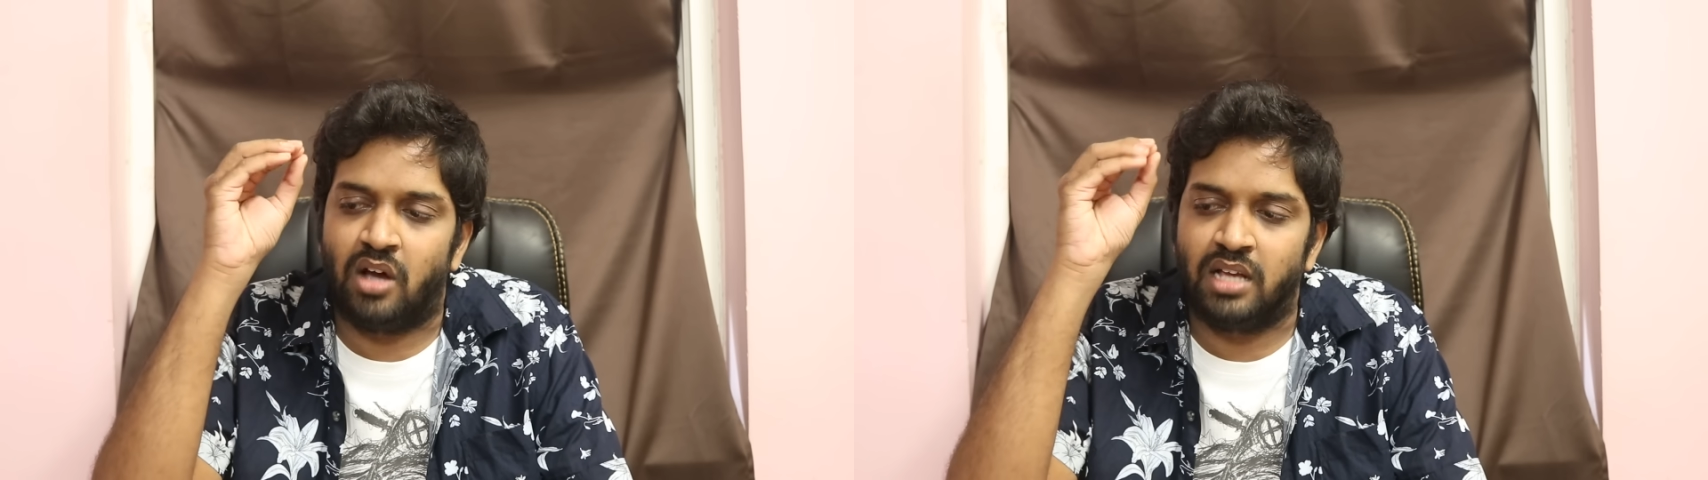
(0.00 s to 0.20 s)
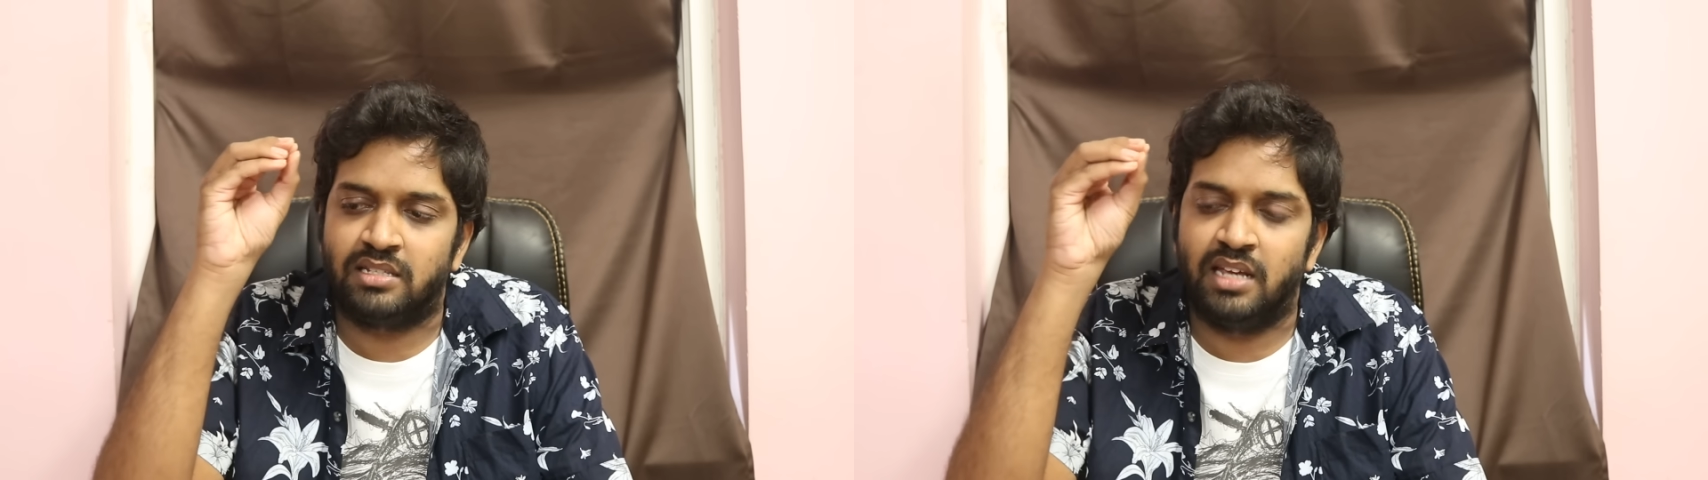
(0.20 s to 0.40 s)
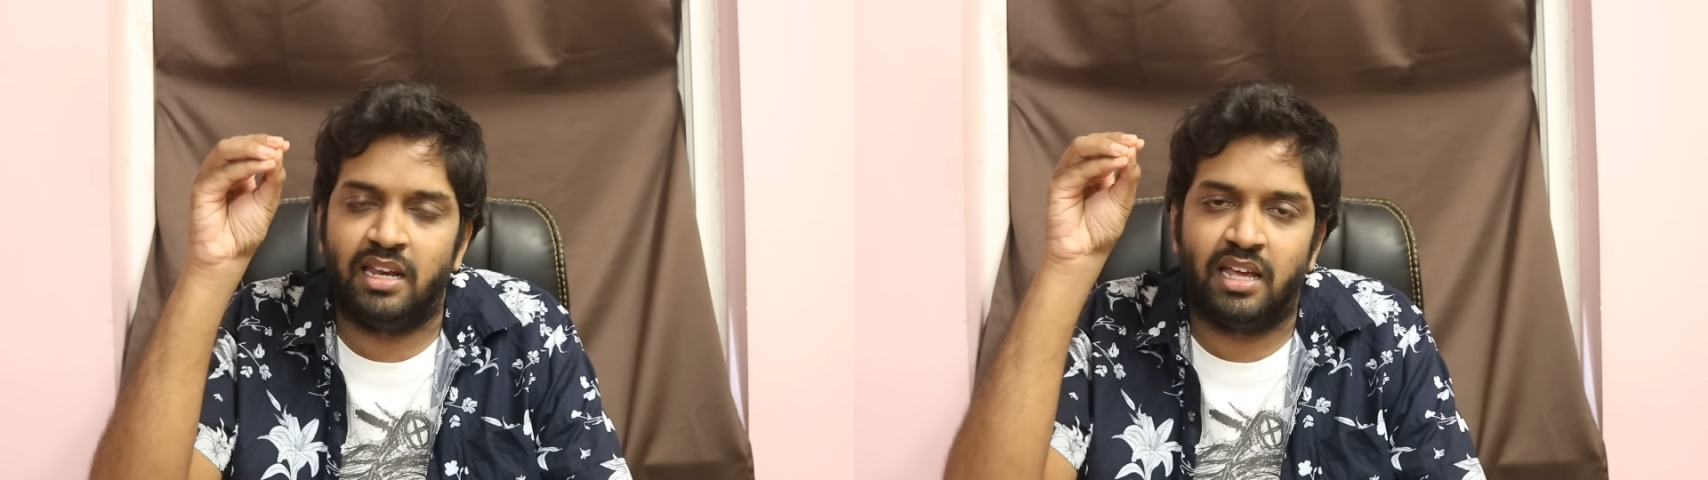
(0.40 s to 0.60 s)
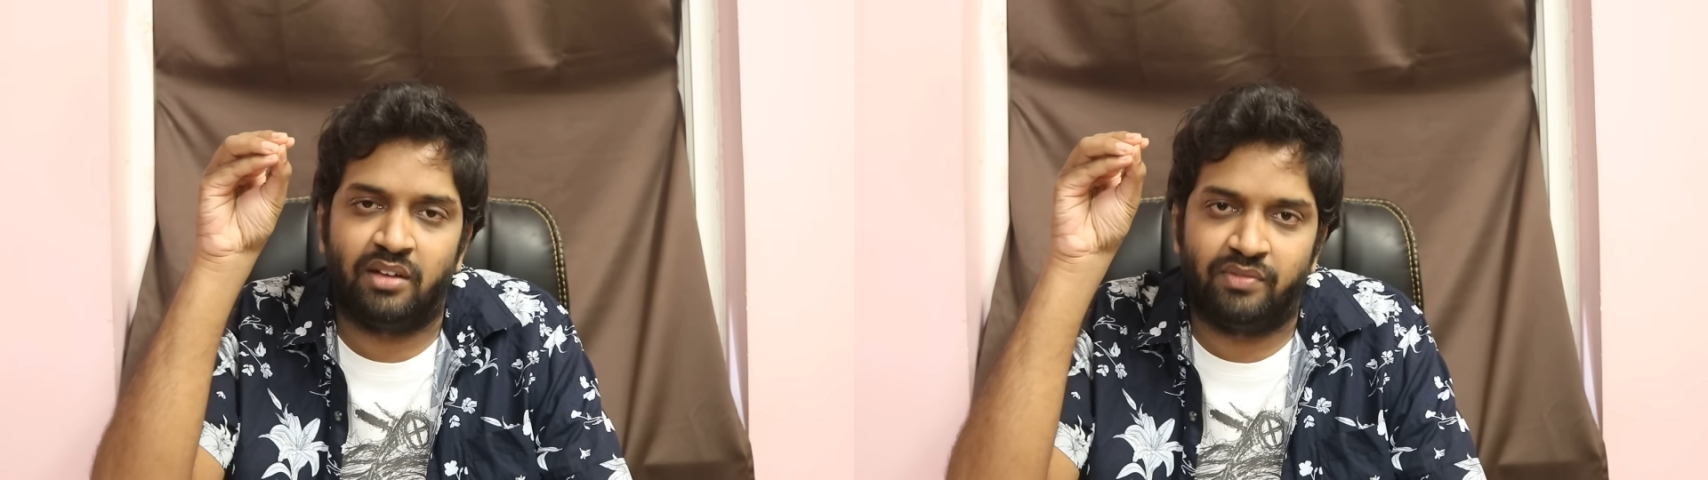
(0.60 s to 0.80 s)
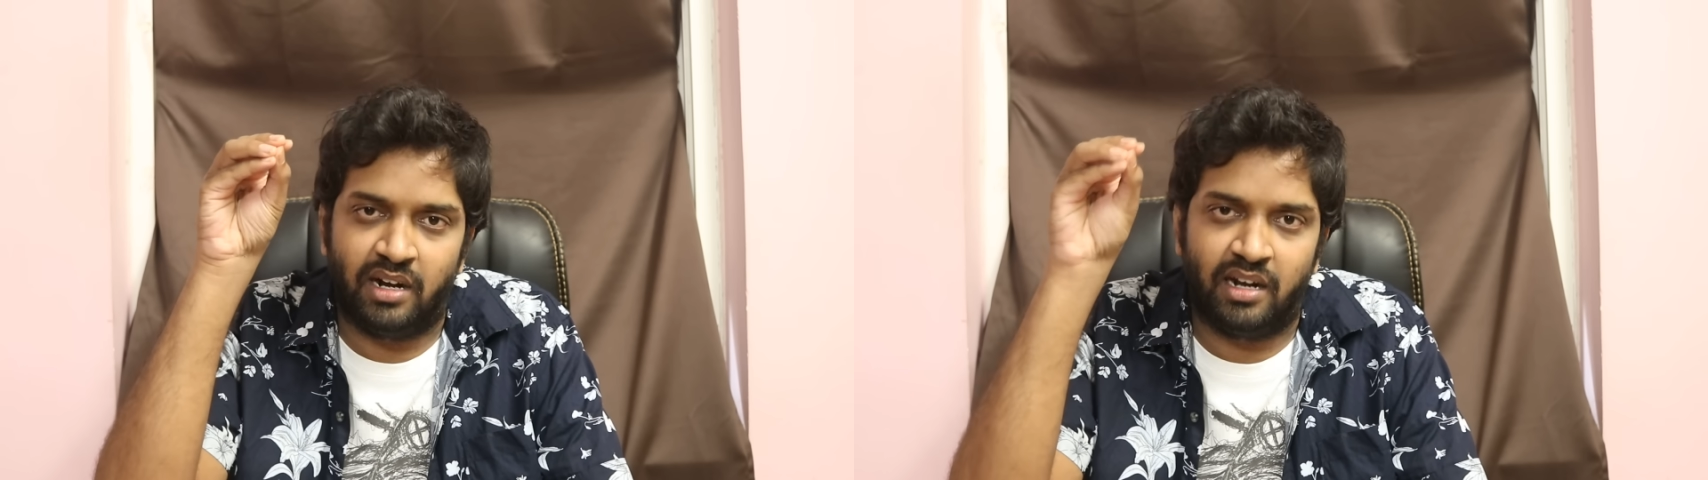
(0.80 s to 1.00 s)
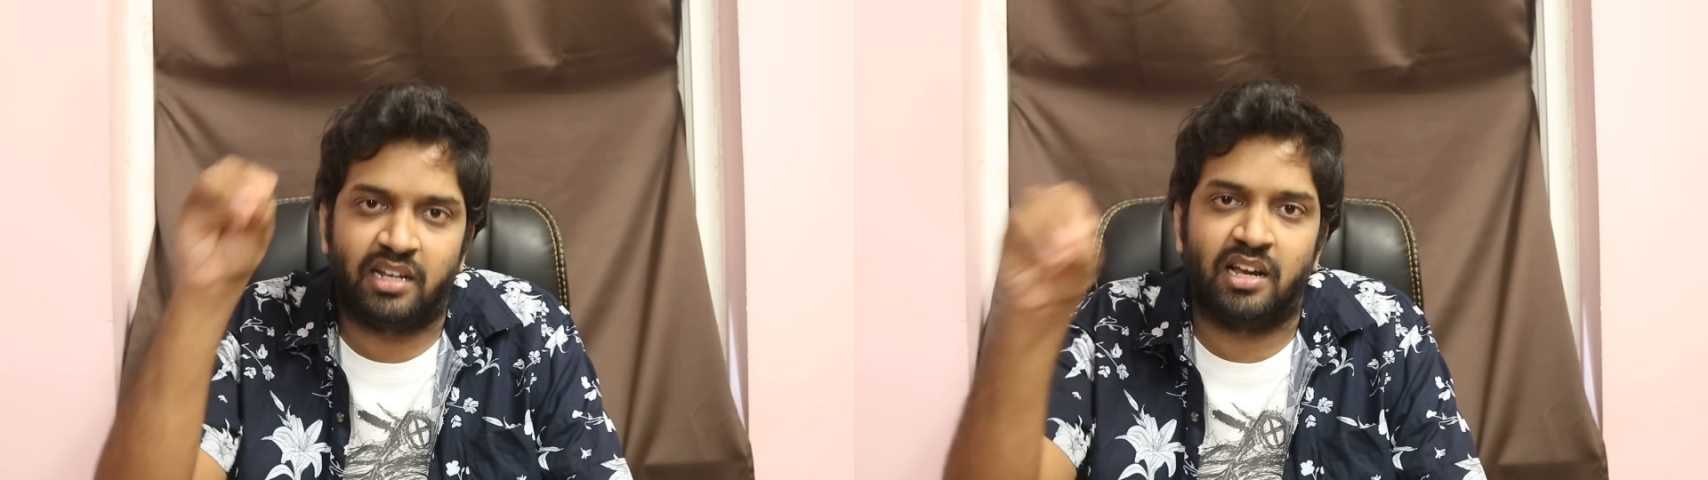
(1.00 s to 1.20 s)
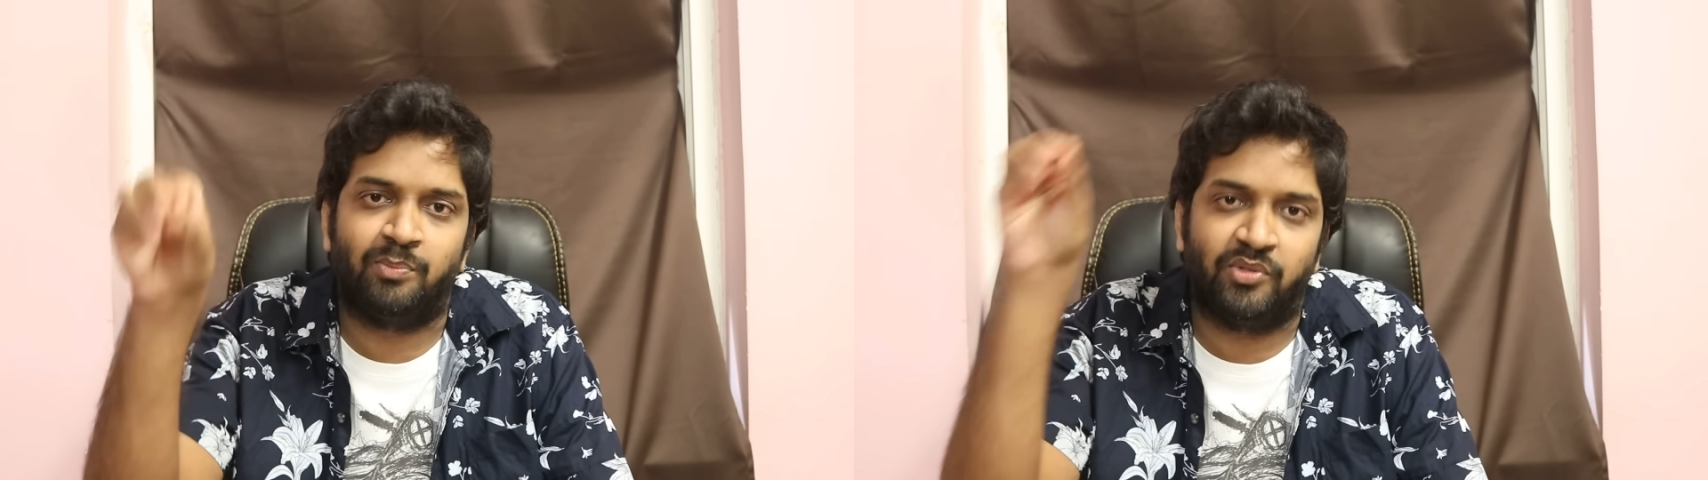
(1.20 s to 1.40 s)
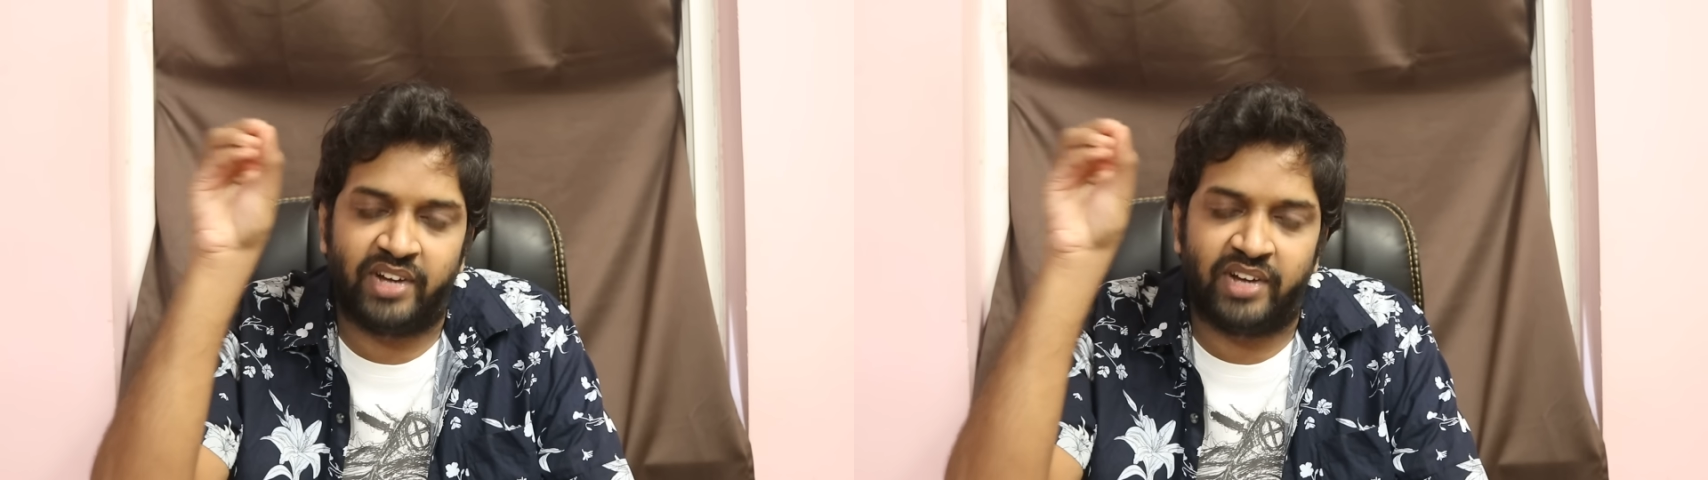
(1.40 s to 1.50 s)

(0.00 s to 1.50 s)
ఆస్ట్రేలియా వరల్డ్ కప్